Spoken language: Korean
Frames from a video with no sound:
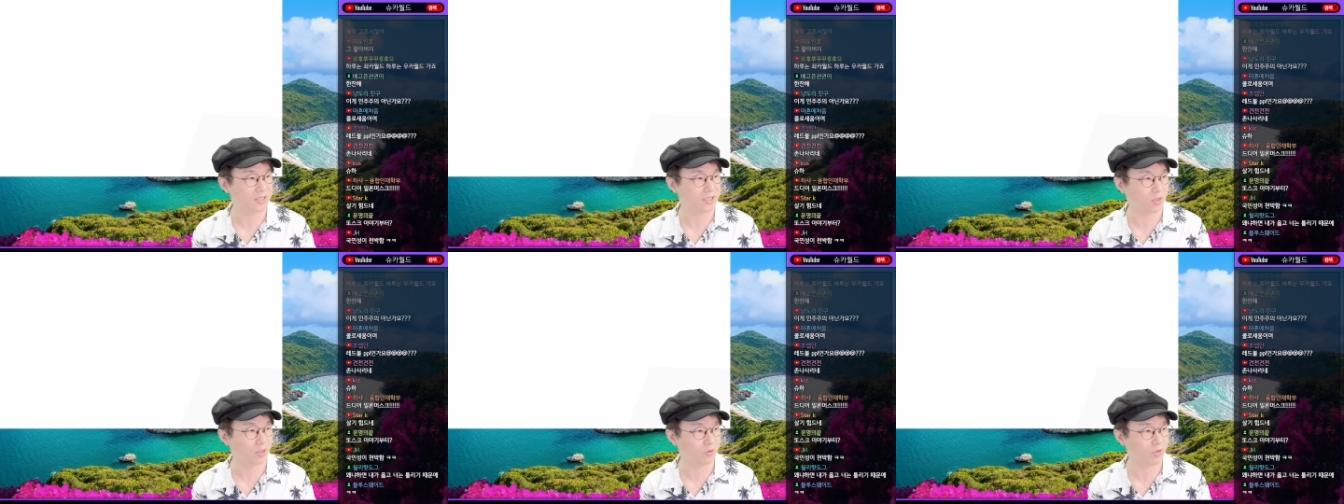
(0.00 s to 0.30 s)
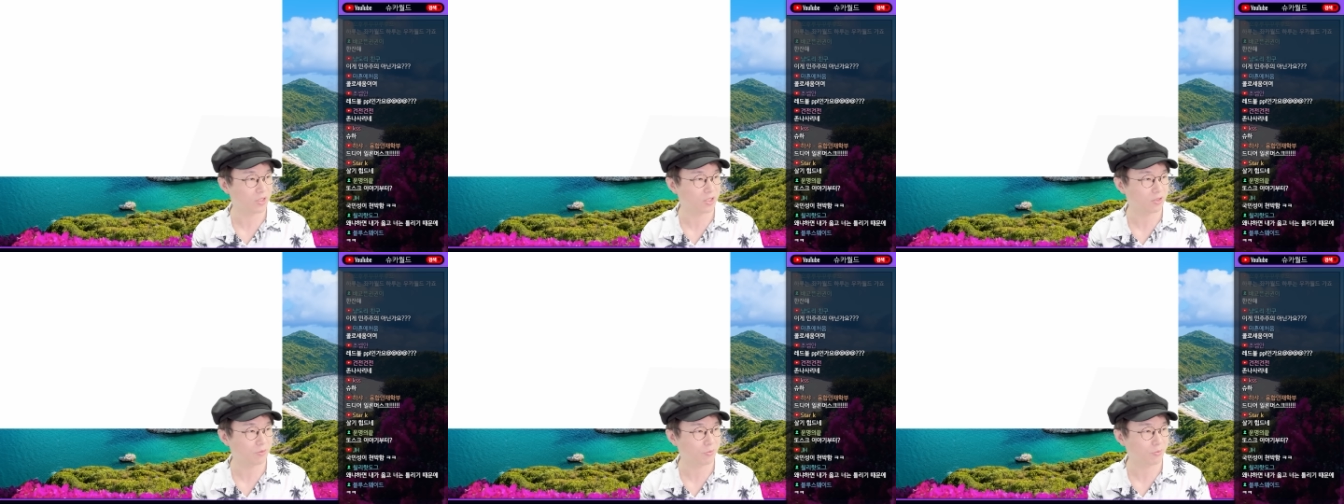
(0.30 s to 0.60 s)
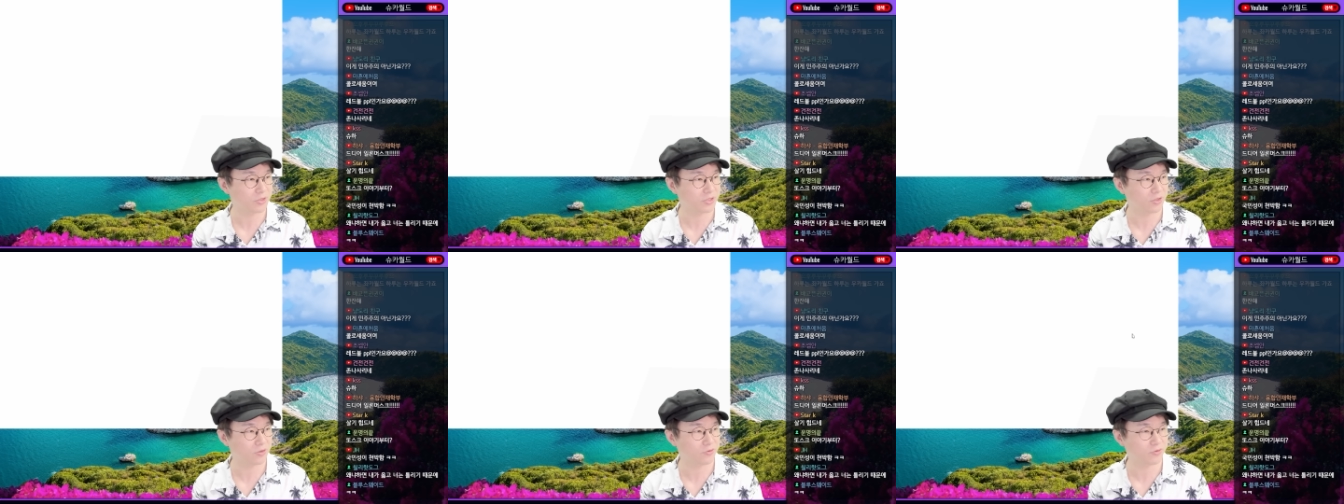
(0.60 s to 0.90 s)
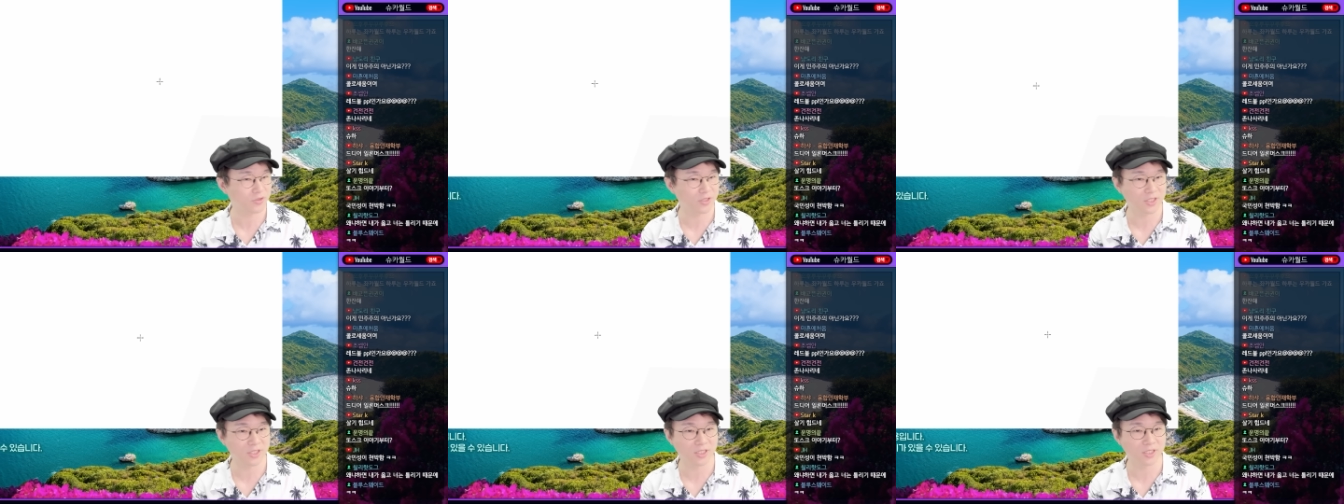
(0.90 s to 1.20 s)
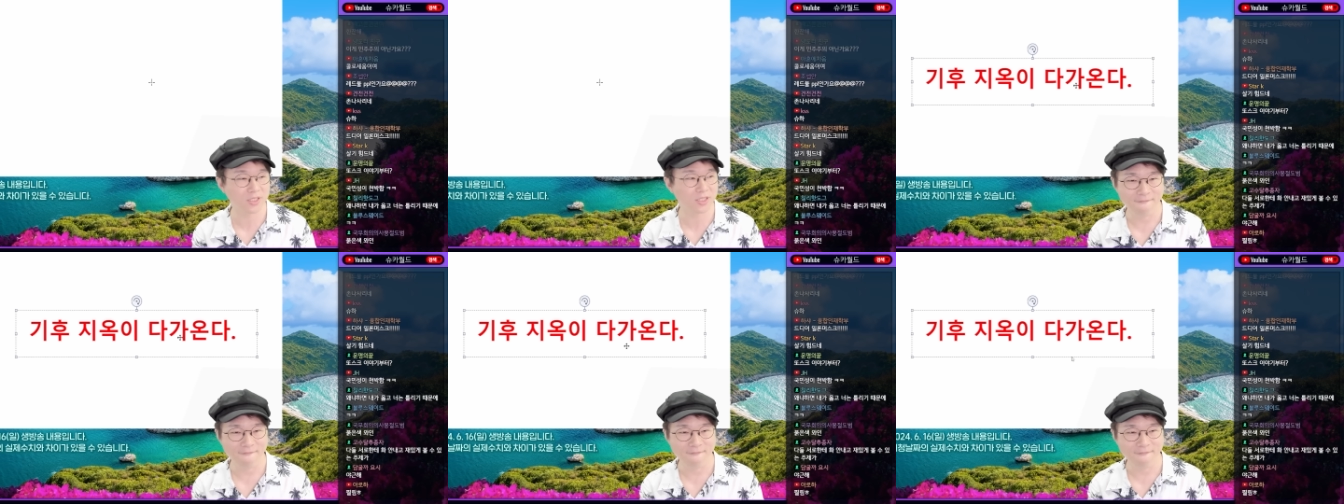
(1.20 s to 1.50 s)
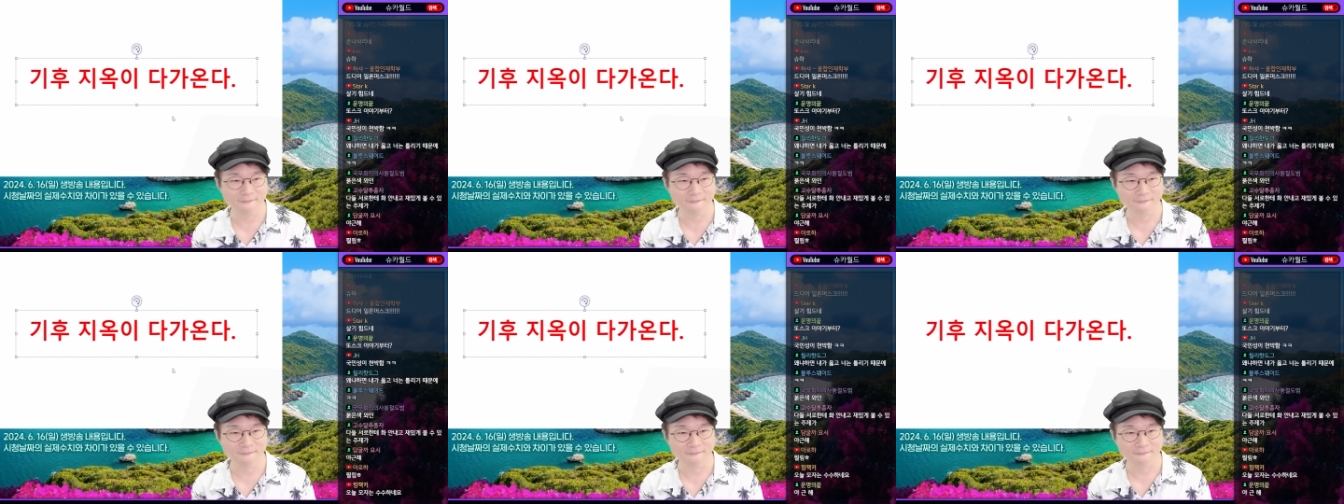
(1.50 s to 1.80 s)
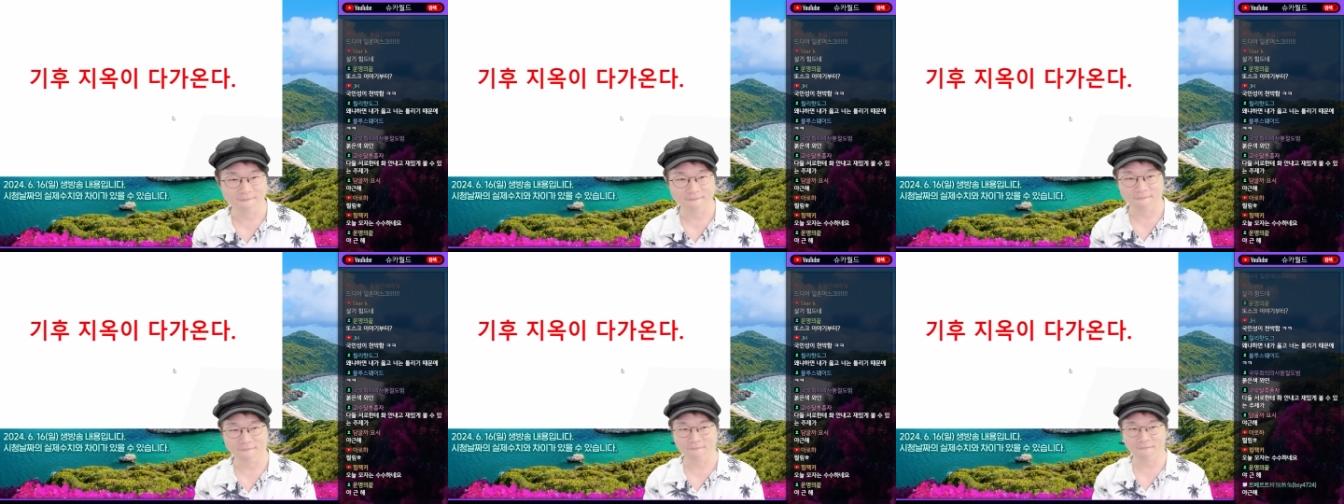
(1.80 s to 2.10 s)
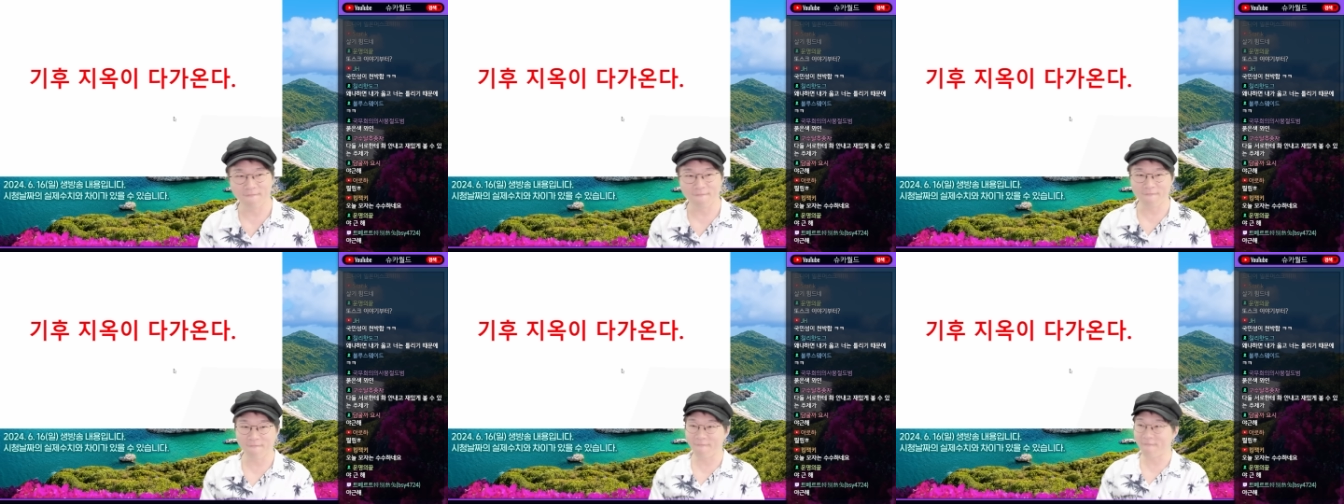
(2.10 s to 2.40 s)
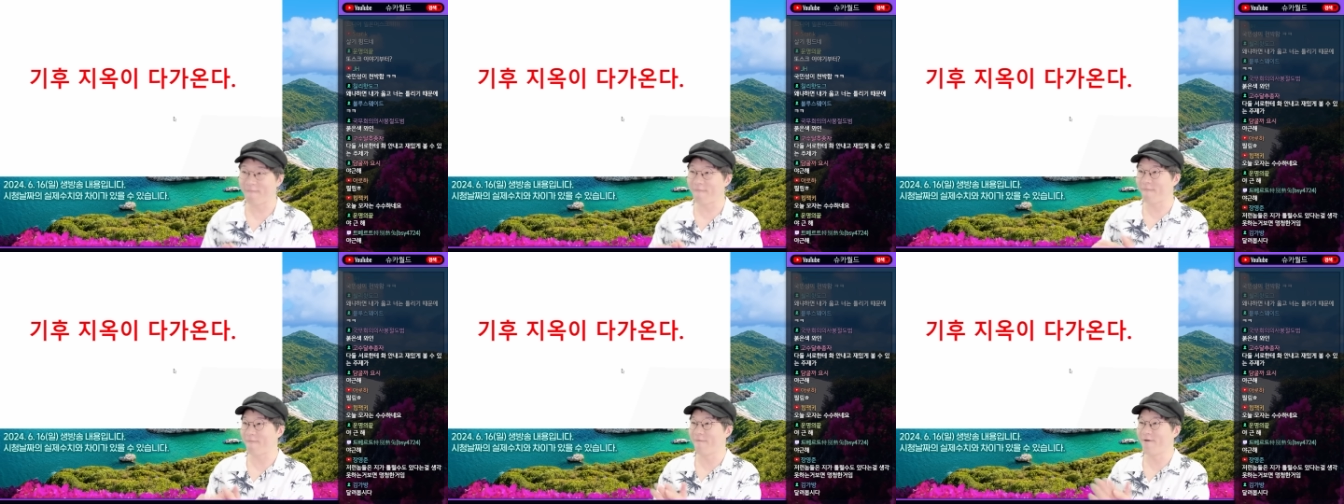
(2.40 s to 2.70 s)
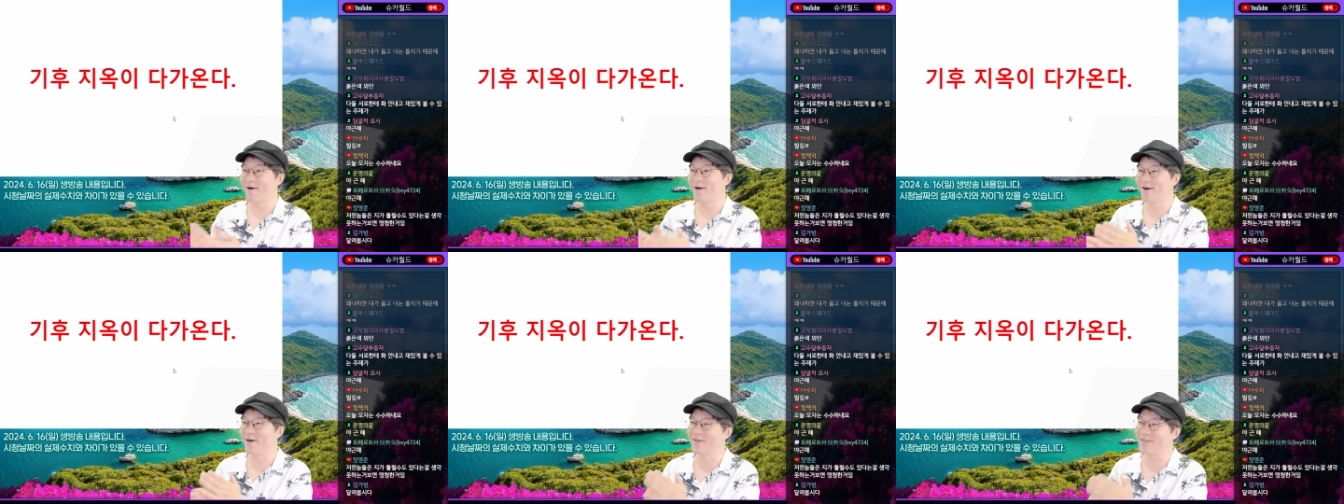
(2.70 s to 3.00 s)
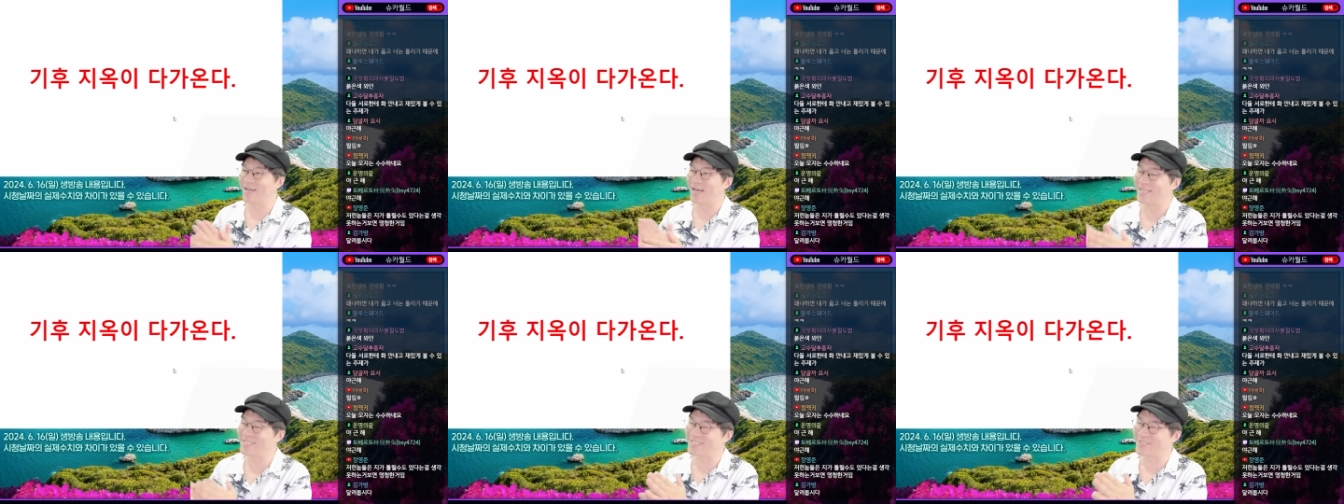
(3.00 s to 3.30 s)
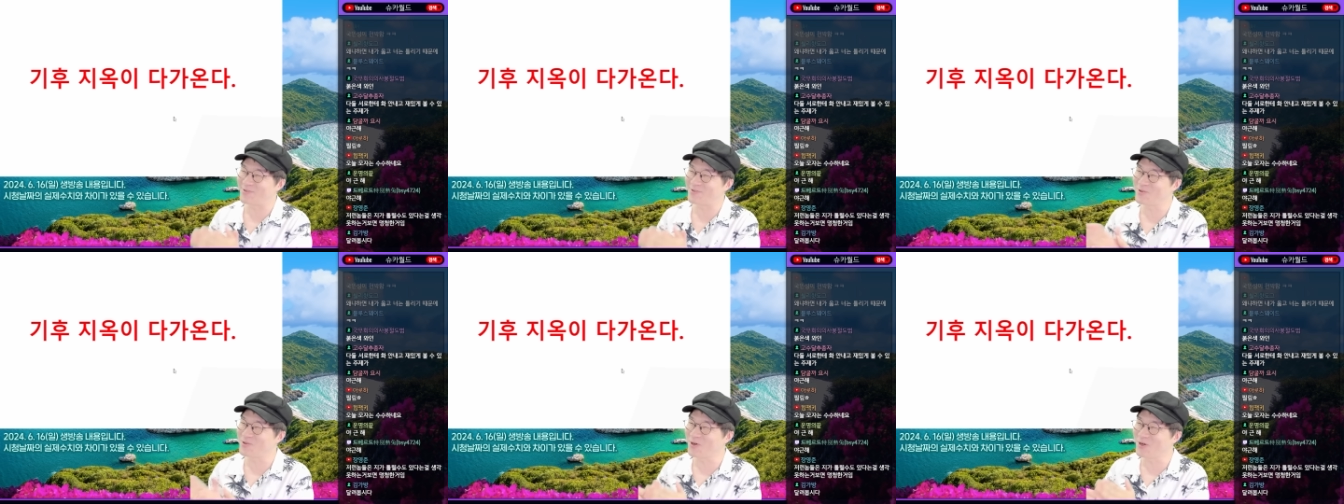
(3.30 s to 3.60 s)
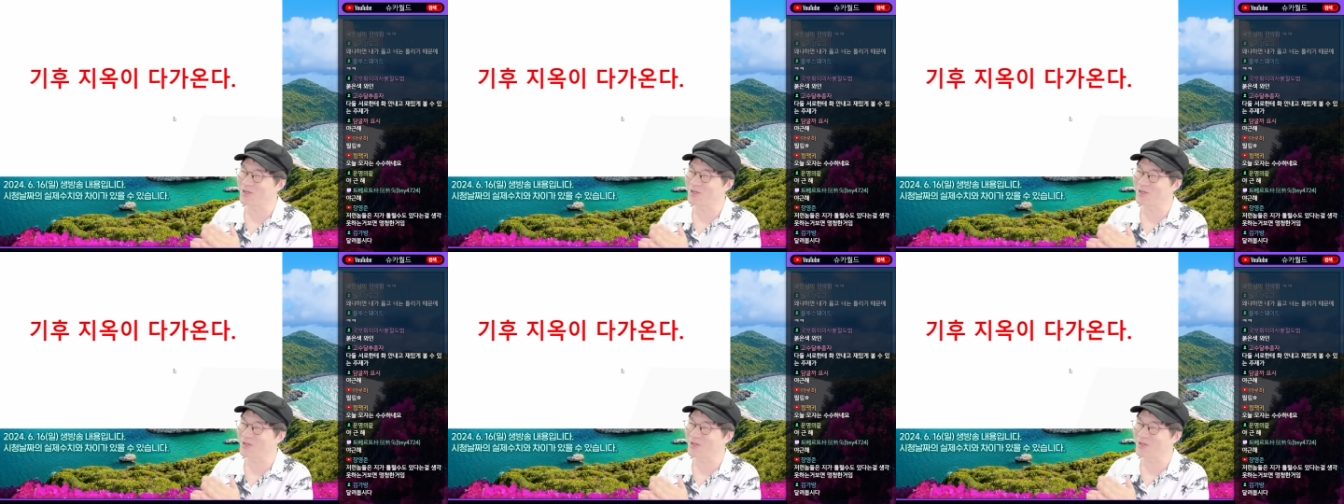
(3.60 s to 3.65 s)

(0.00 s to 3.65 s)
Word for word: 자, 오늘의 첫 번째 주제는 어, 지금